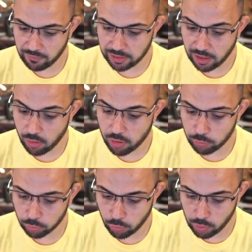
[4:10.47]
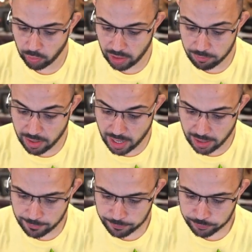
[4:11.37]
vado a raccogliere tutto quello che è il
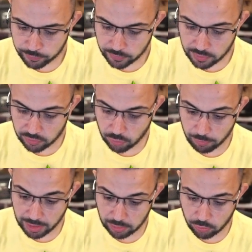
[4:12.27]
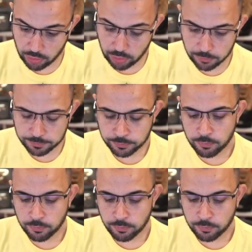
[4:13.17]
miele di sto barattolino.